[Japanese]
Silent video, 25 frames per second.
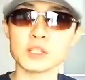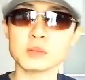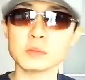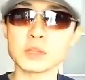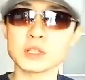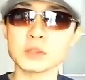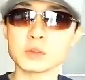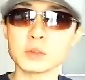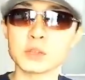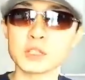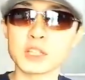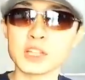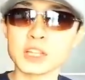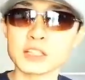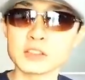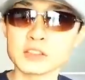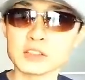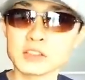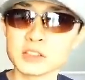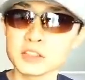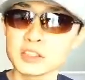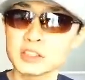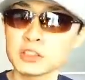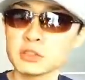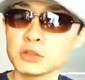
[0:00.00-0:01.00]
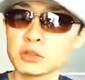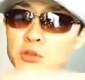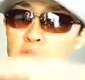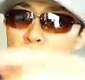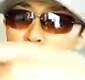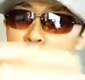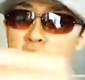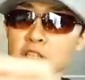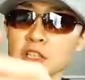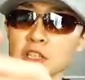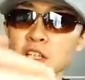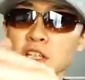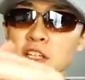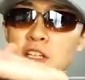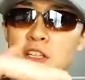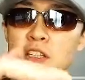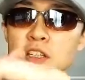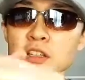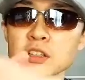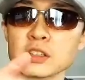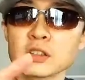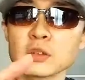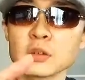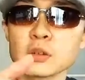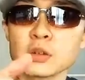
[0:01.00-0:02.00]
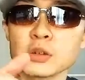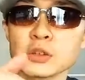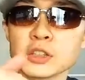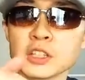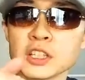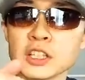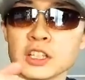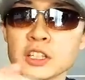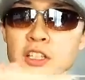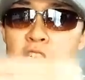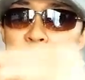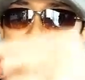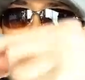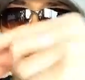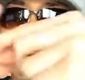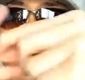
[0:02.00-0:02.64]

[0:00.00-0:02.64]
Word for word: まあ、取り外しの時にここに、